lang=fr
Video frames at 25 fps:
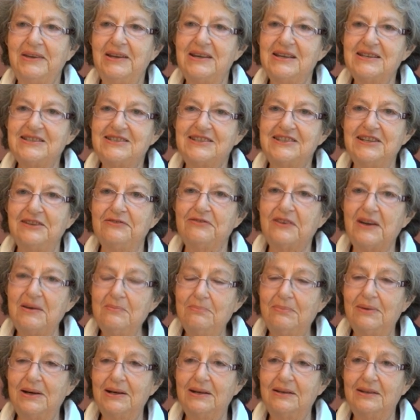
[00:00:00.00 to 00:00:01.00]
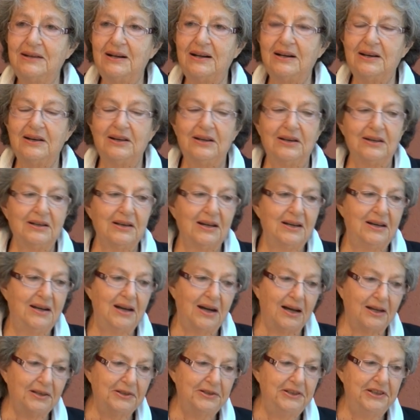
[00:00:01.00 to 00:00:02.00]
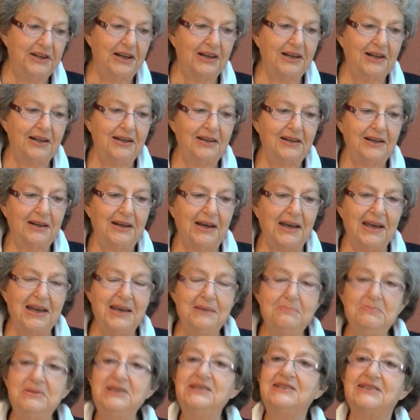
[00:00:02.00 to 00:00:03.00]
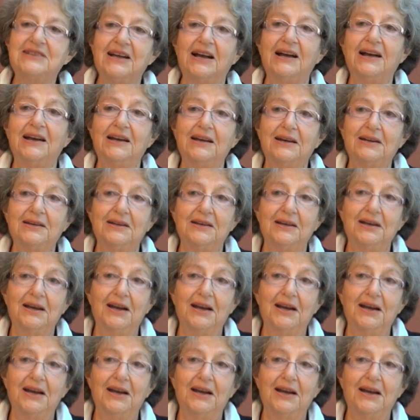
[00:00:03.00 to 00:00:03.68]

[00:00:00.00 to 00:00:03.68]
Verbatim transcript: c'est vraiment grandeur et misère